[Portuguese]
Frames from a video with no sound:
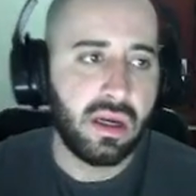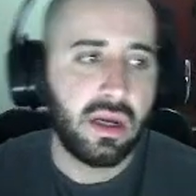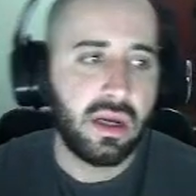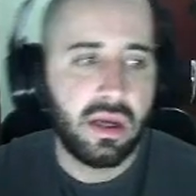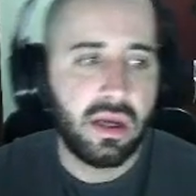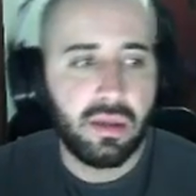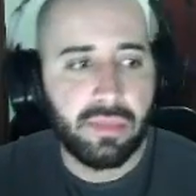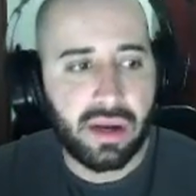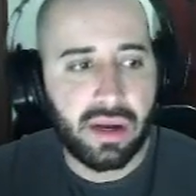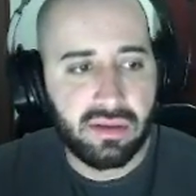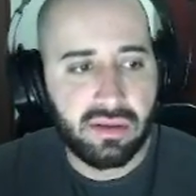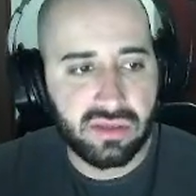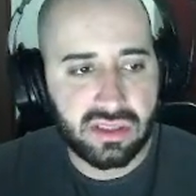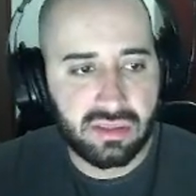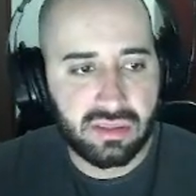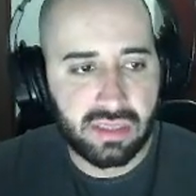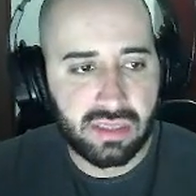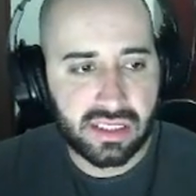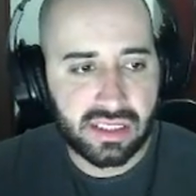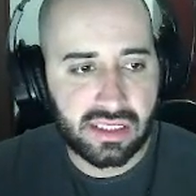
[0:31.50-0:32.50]
para
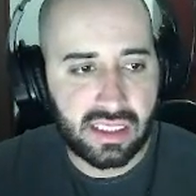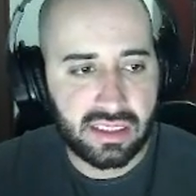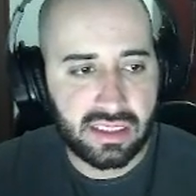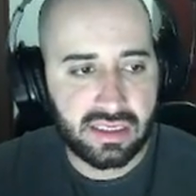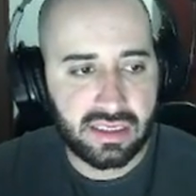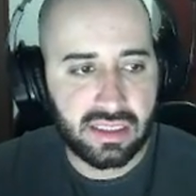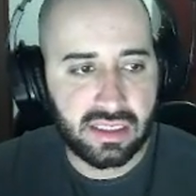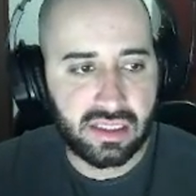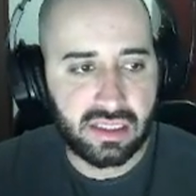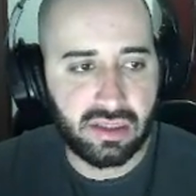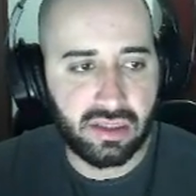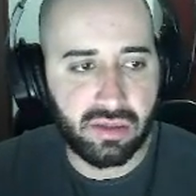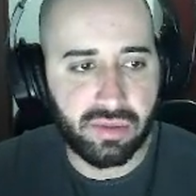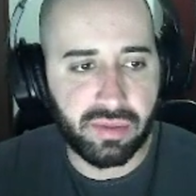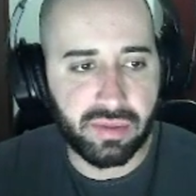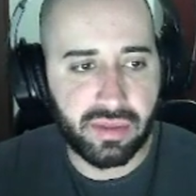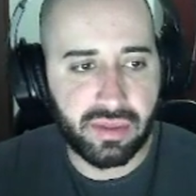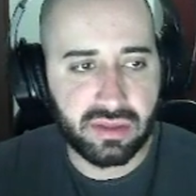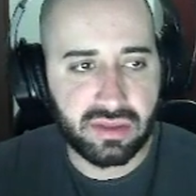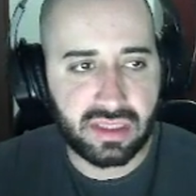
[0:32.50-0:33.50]
você baixar esse aqui, ó,
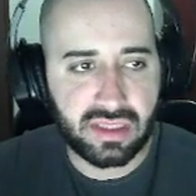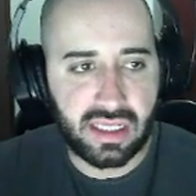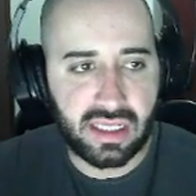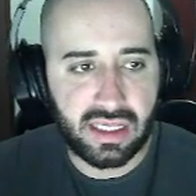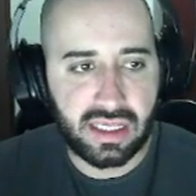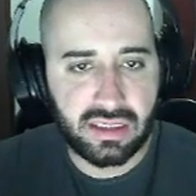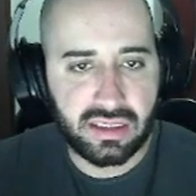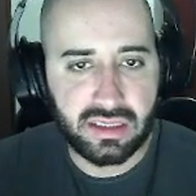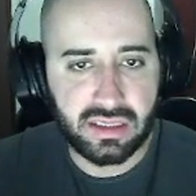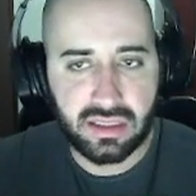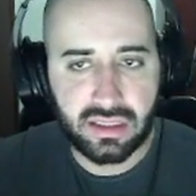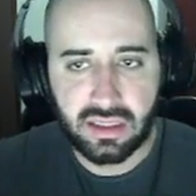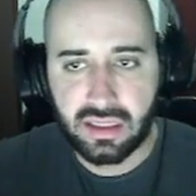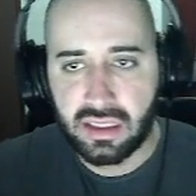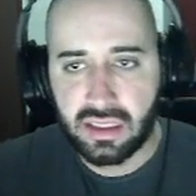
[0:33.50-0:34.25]
primeiro site.